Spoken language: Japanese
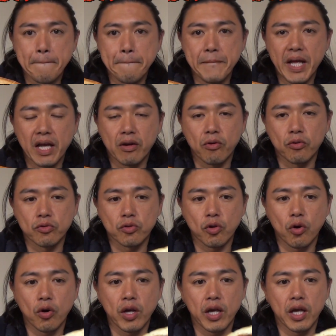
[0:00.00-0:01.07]
ベーコン
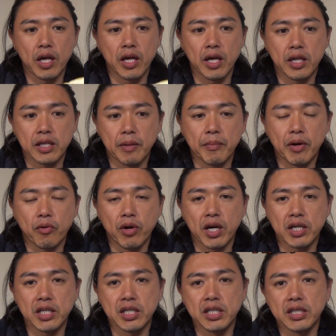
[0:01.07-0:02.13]
と、えー、卵
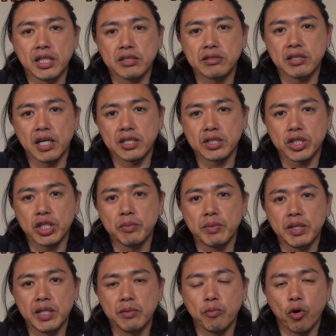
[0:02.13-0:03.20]
焼きですが月
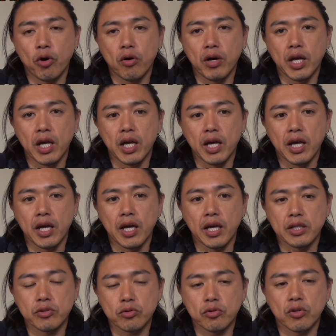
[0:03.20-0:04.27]
見にも、
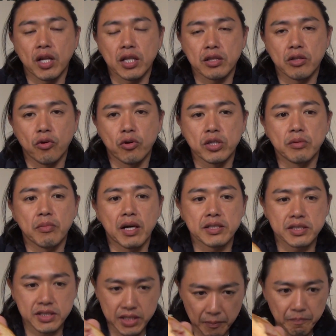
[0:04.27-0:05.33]
えー、ちょっとなっておりま
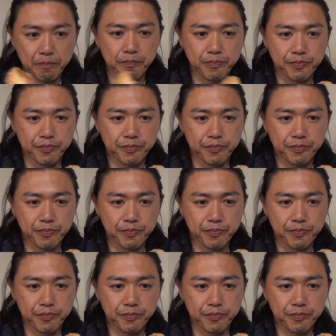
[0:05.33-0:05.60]
せん